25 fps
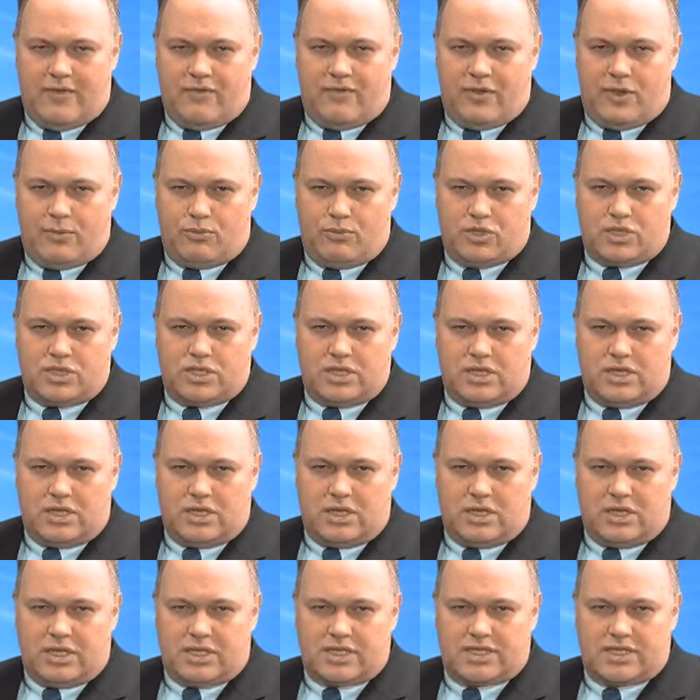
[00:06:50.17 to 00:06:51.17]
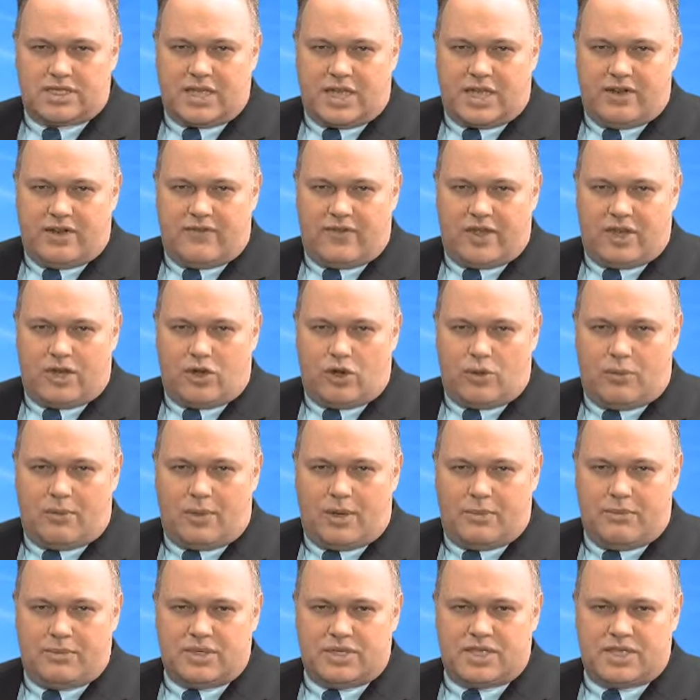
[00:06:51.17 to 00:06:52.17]
Wir müssen das Zahlenwerk noch
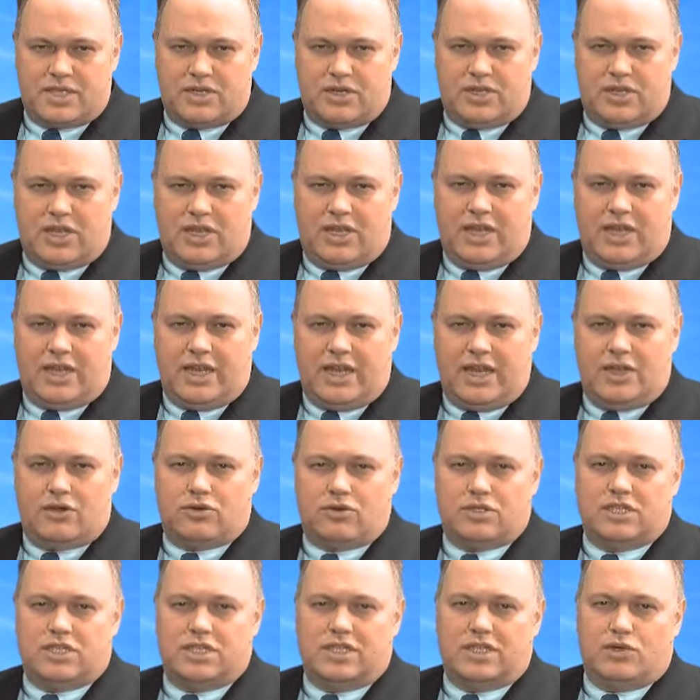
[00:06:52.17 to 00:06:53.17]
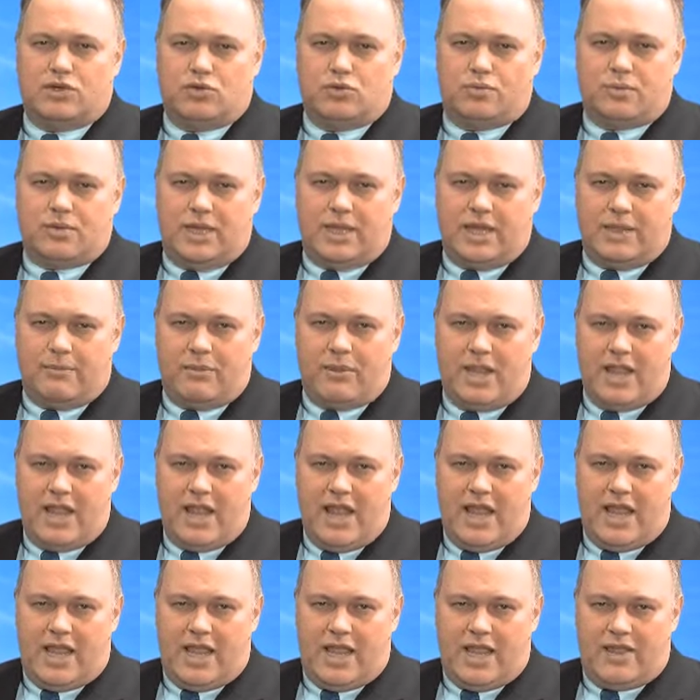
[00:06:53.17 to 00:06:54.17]
mal ein bisschen äh, näher unter die Lupe nehmen,
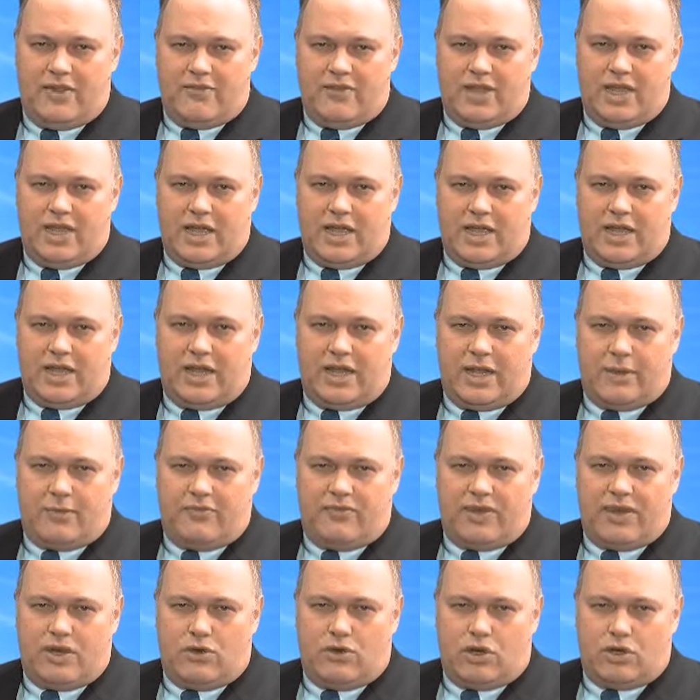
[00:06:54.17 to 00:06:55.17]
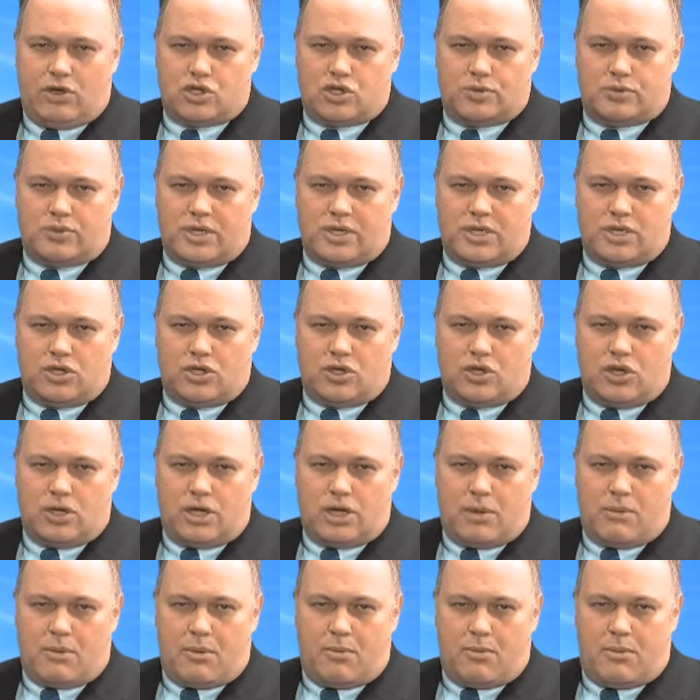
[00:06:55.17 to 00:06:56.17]
ehe wir hier eine Empfehlung aussprechen können.
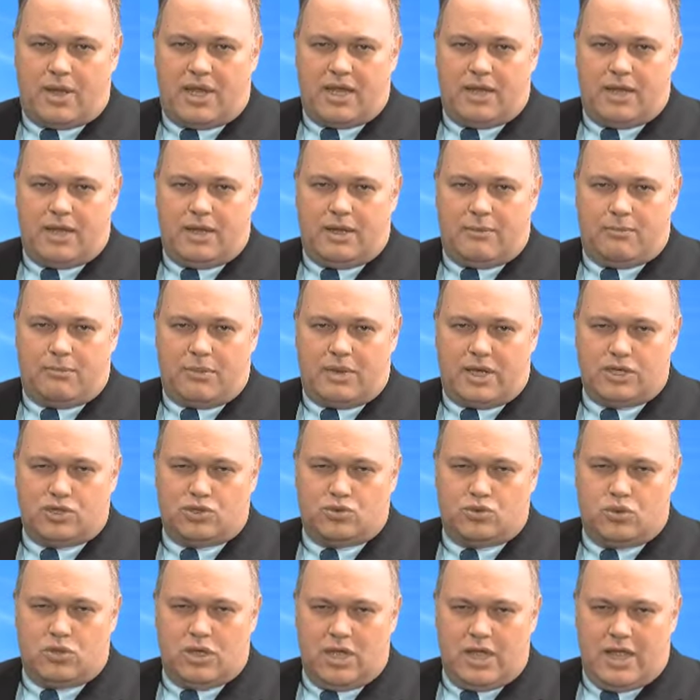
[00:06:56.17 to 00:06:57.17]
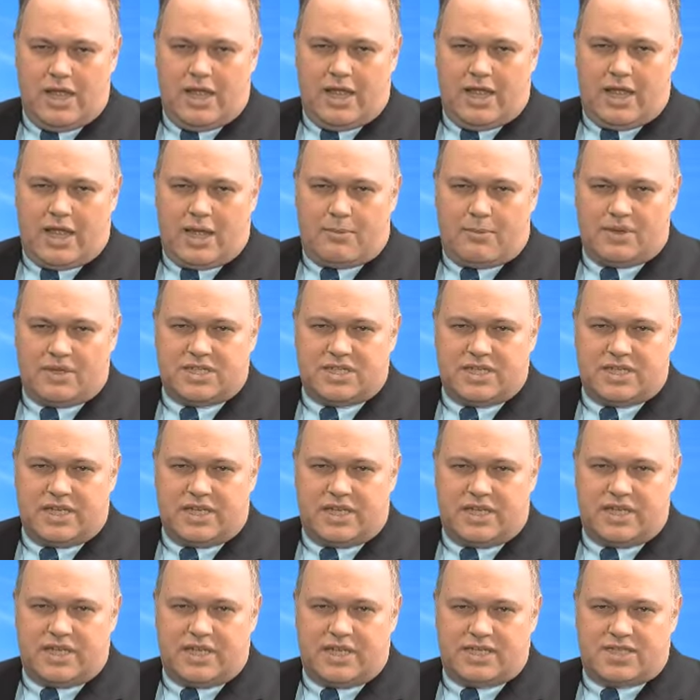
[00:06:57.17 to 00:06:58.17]
Aber bei Baidu kann man
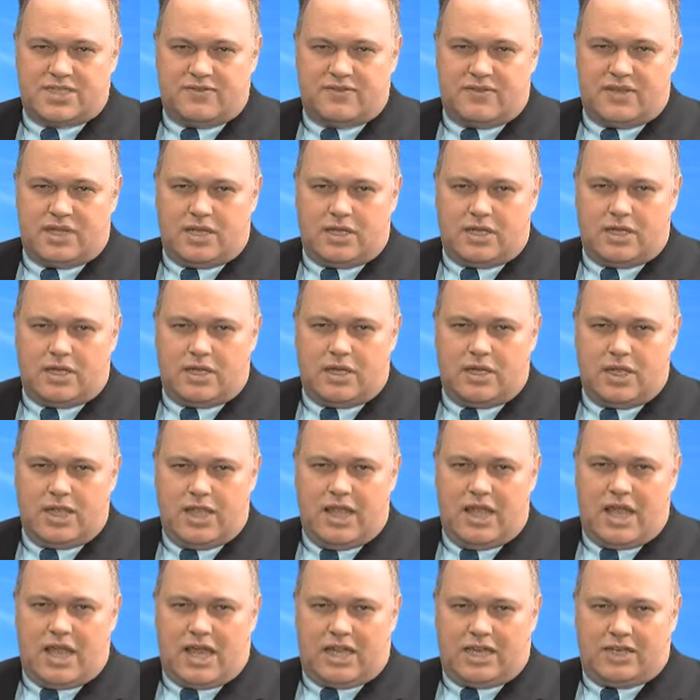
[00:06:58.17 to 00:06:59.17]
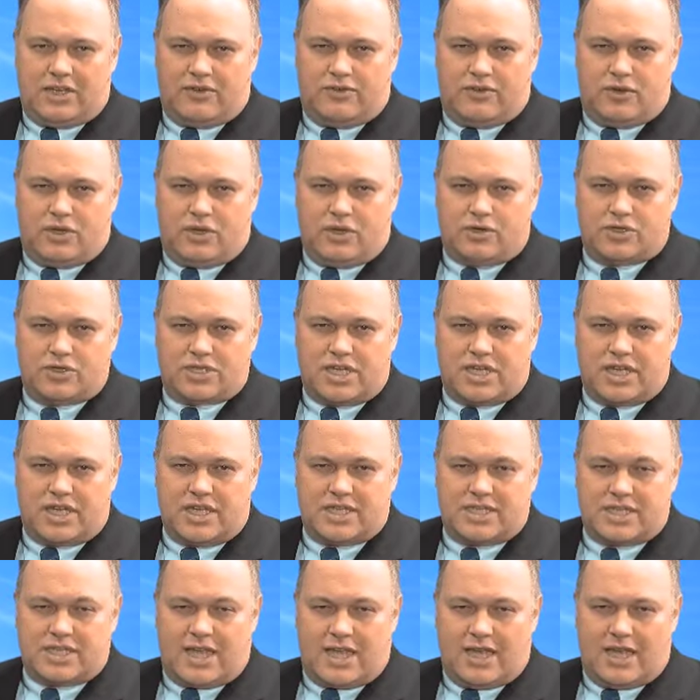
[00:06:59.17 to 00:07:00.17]
sicherlich jetzt wieder davon ausgehen,
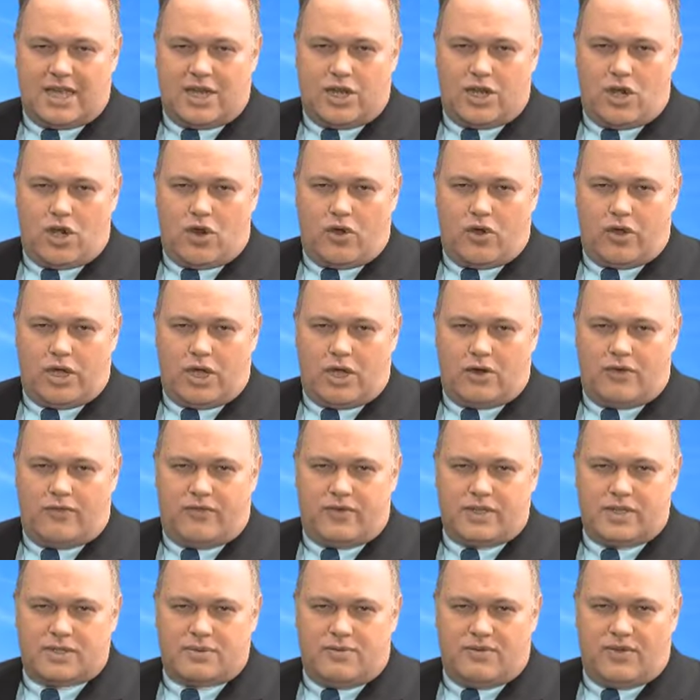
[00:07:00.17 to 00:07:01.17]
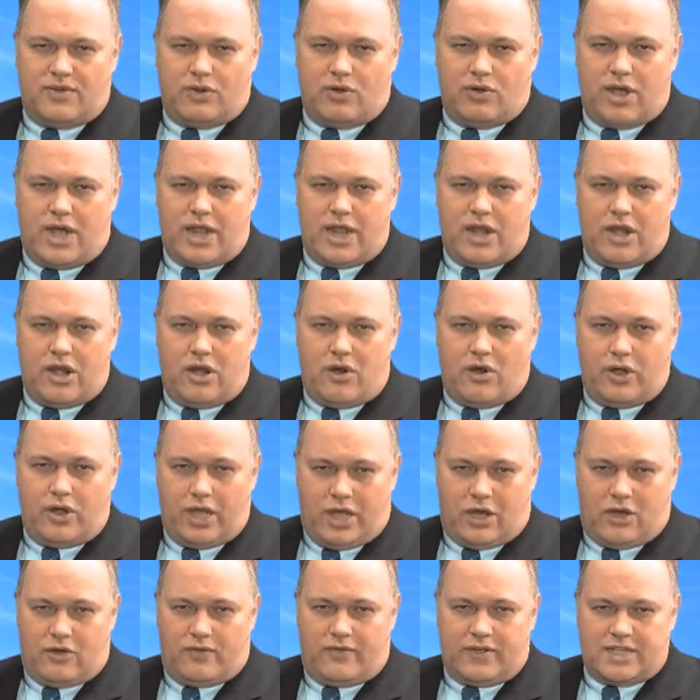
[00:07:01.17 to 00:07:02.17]
dass eine neue Aufwärtsbewegung, ein
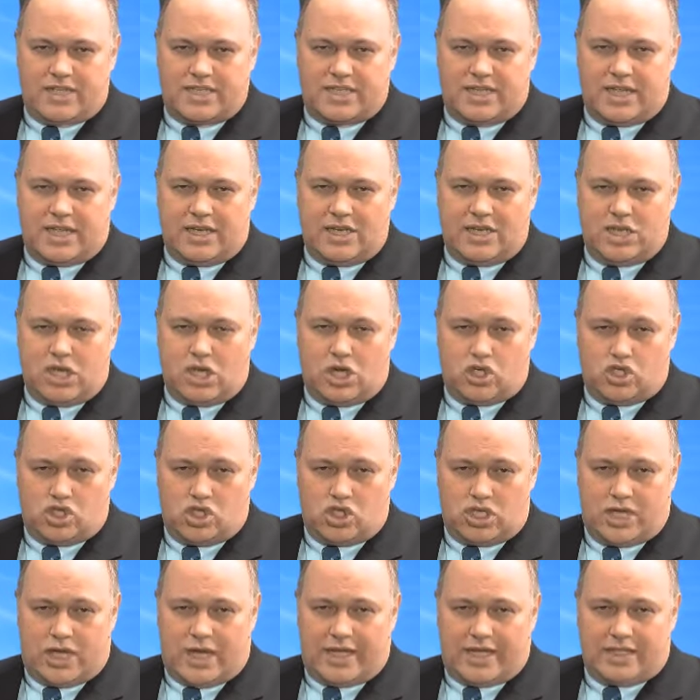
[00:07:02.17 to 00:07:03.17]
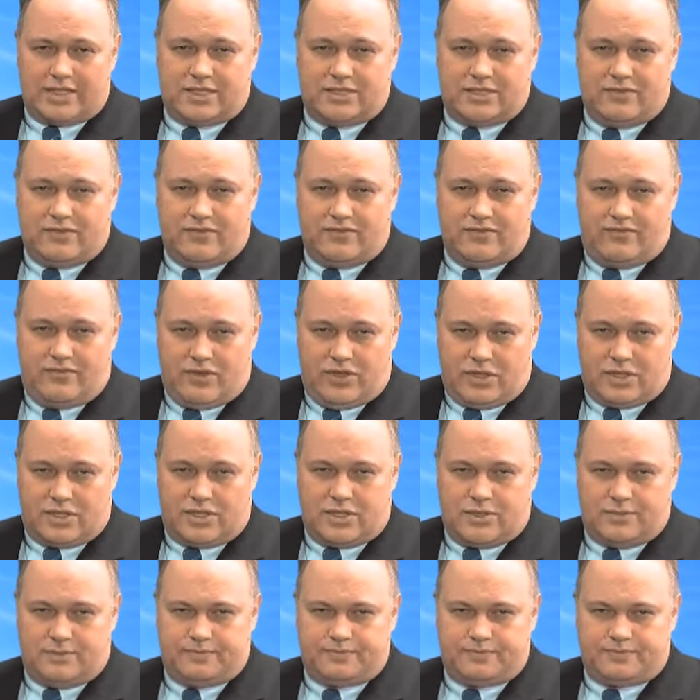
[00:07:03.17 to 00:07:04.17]
neuer Aufwärtstrend starten
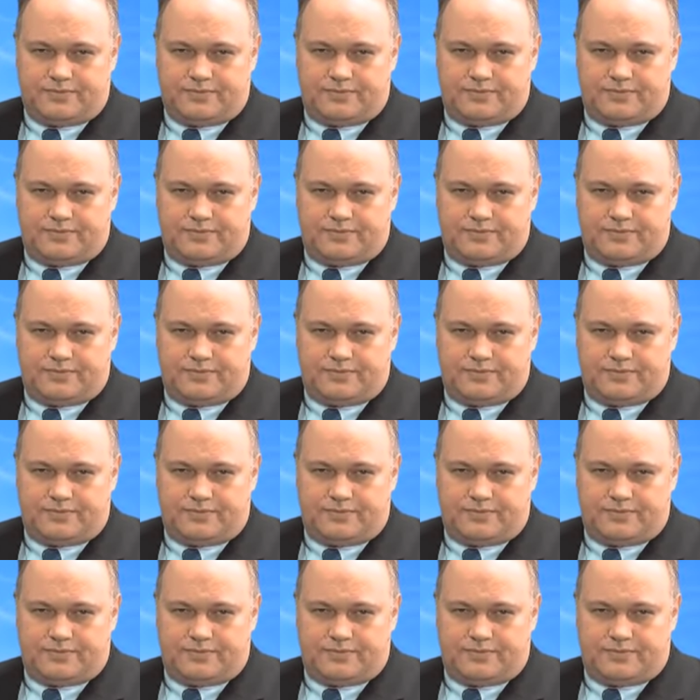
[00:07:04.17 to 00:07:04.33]
wird.